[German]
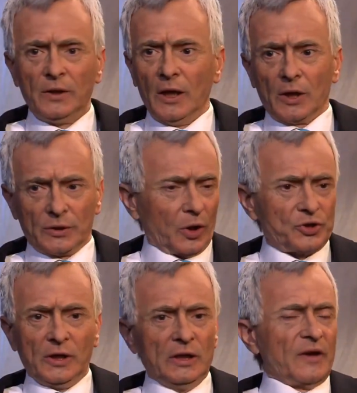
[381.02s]
der
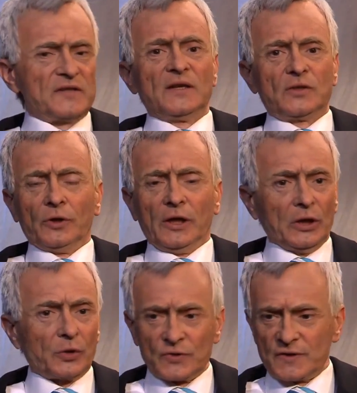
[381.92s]
deutschen Investitionen
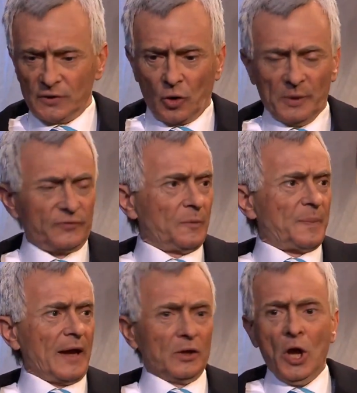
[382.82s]
in Russland kommen von
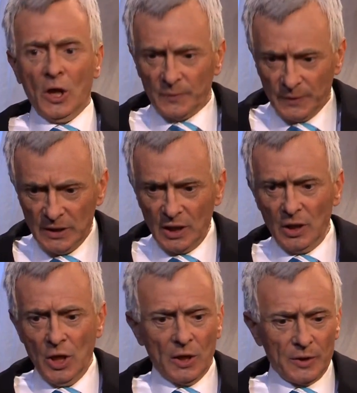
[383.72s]
Bayern. Wir
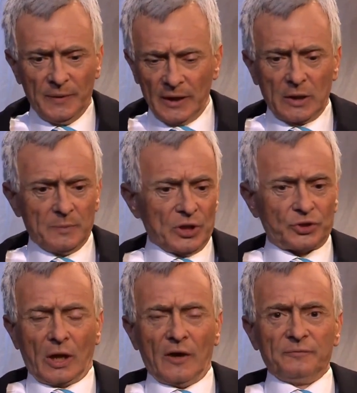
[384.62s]
äh, werden
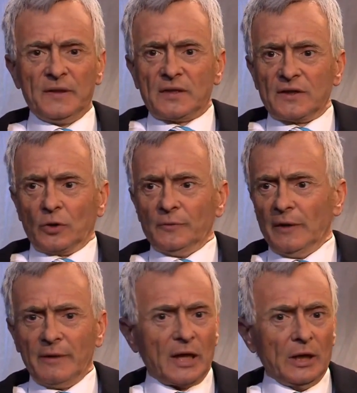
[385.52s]
bestraft mit Sanktionen,
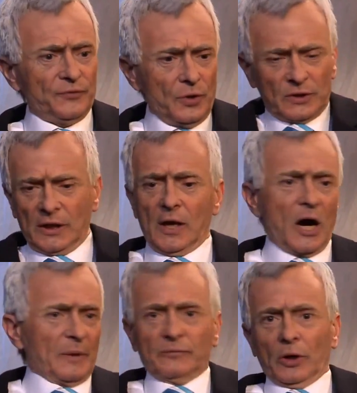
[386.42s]
weil wir keine Flüchtlinge
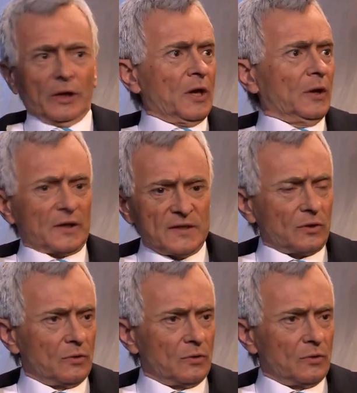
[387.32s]
haben wollen. Das ist doch